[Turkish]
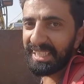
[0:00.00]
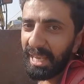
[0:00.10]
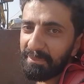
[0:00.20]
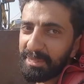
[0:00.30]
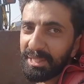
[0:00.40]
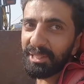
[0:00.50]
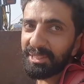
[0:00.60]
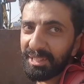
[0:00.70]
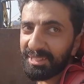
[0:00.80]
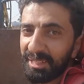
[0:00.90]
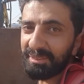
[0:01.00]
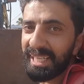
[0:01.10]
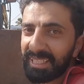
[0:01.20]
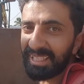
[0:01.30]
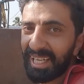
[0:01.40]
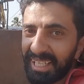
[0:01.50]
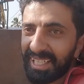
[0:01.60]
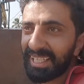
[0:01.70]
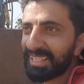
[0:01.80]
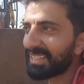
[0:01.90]
Şemsiye odasına çektik
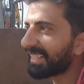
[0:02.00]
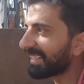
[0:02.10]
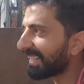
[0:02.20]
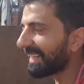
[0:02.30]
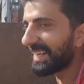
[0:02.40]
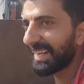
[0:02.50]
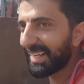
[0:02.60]
arkadaşlar ya.